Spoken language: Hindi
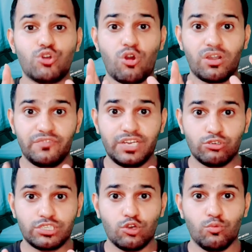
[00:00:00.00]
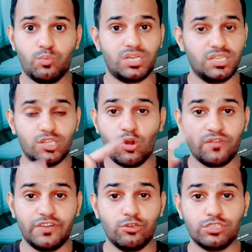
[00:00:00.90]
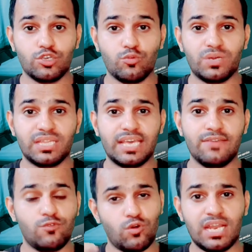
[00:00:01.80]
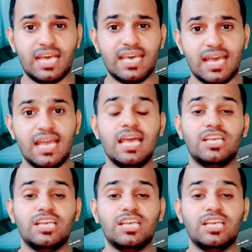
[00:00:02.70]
शॉर्ट वीडियोस के ऊपर लॉन्ग वीडियोस के ऊपर नहीं वो अलग है